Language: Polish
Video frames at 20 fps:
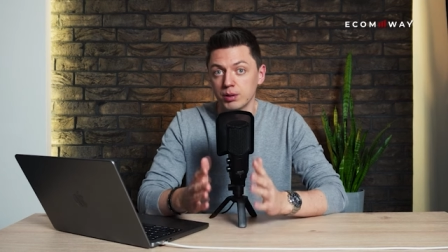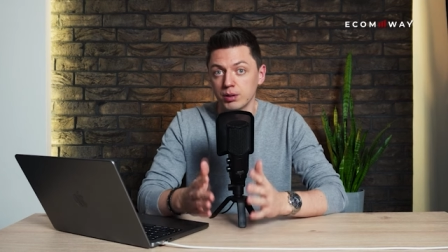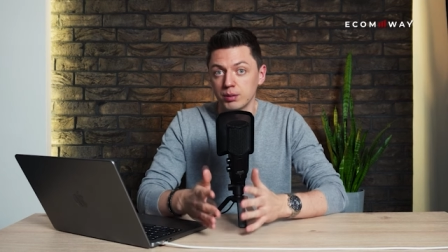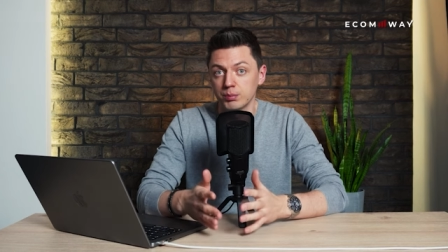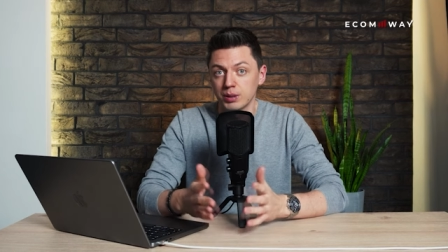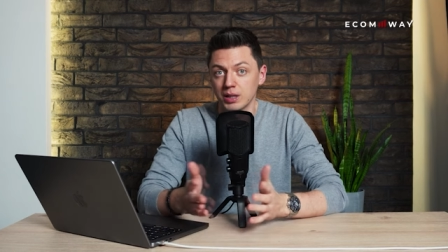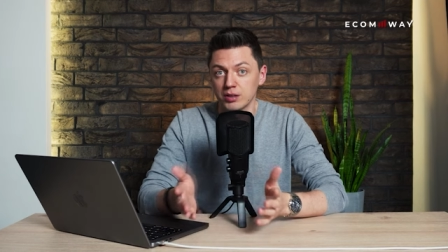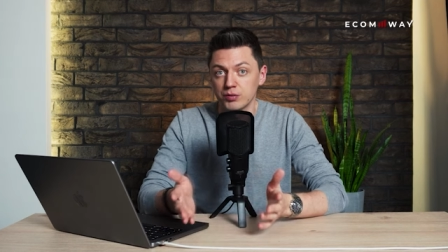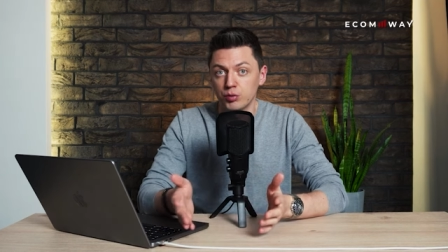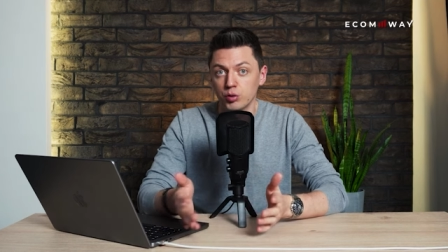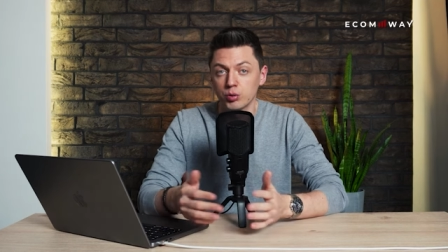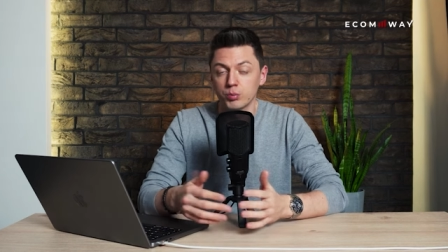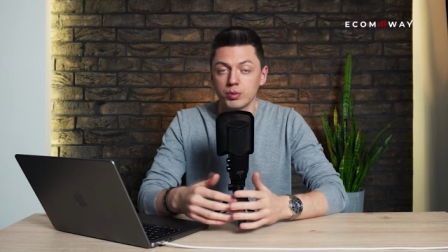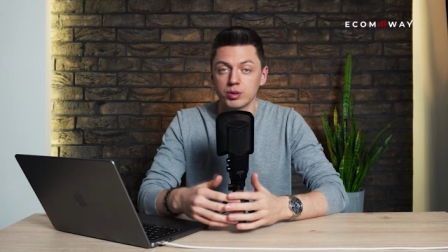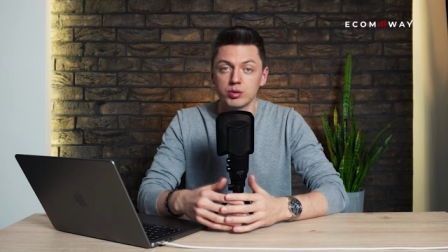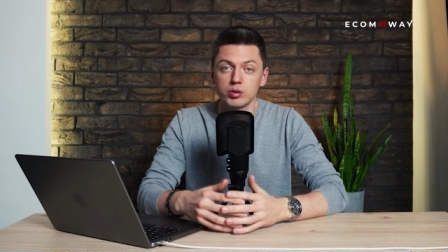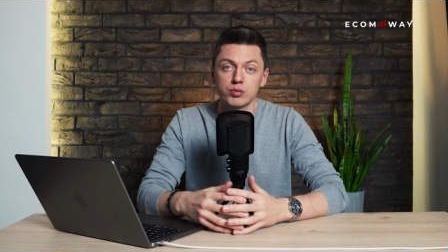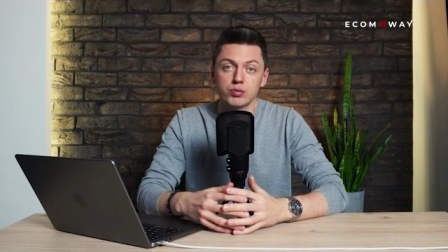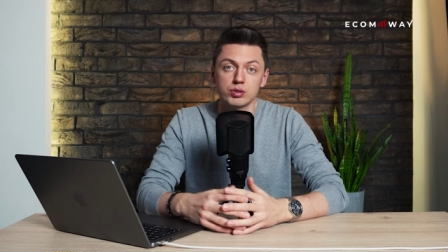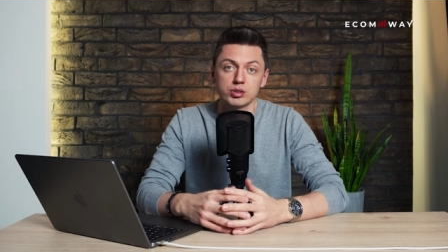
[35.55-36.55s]
platformy
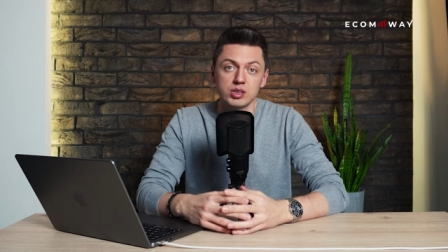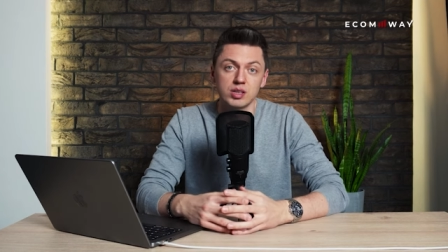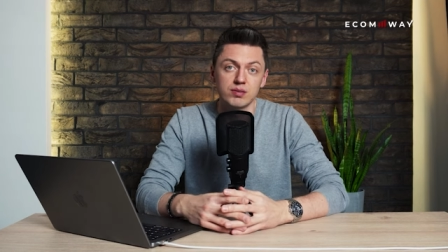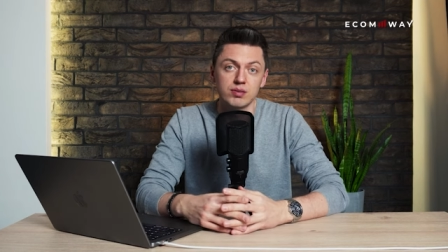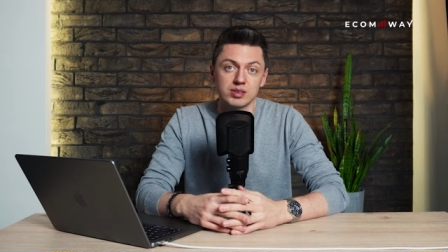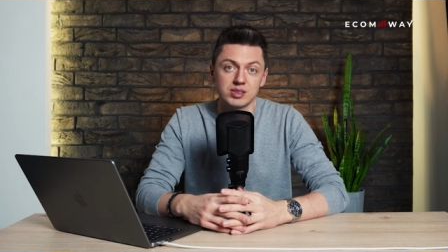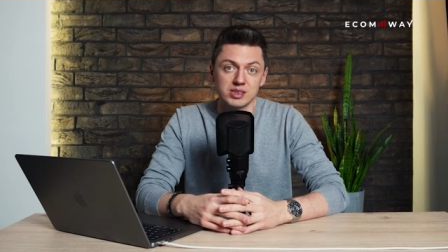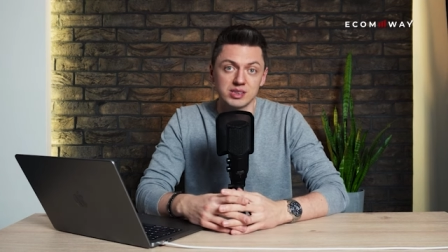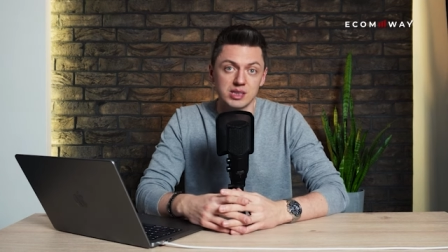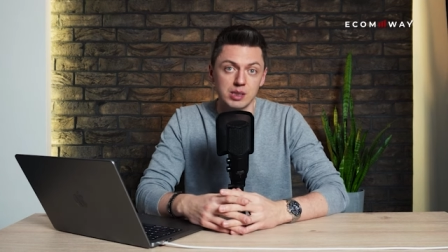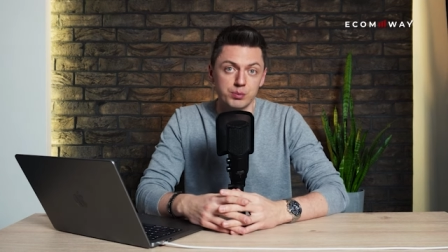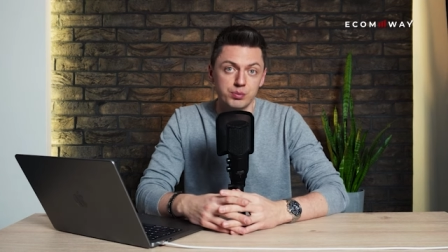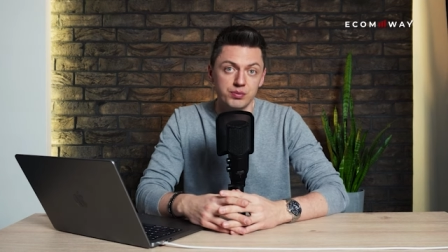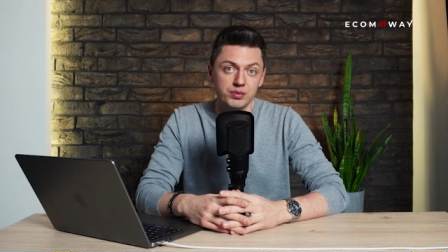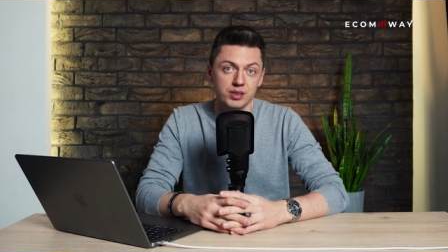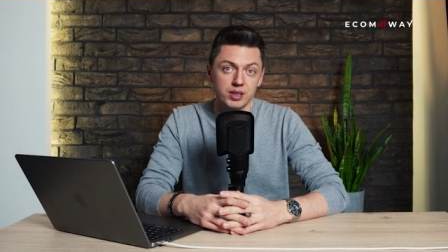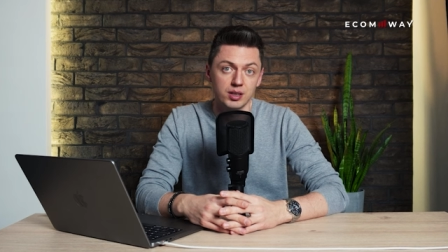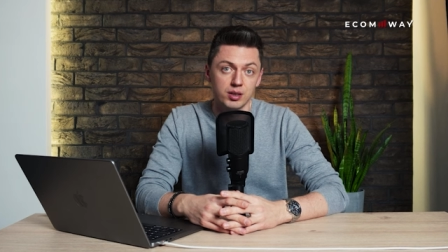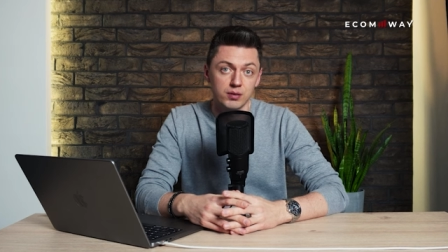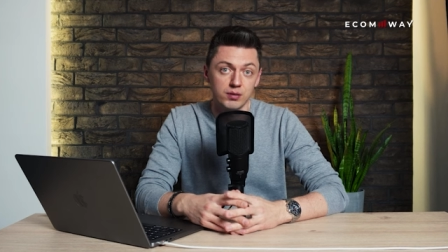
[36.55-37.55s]
do tworzenia własnych sklepów
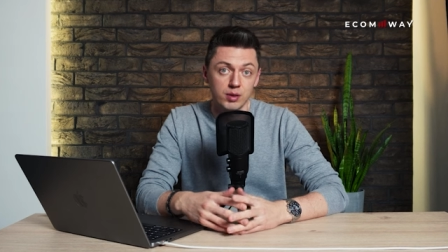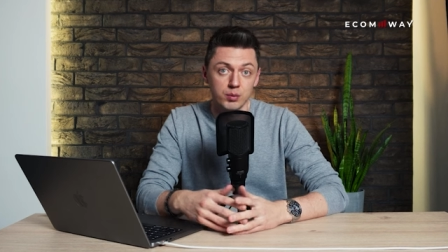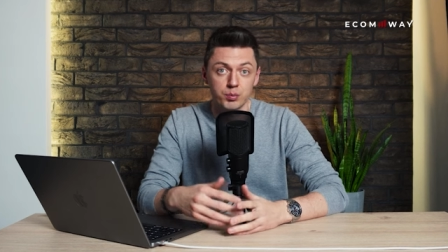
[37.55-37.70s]
internetowych.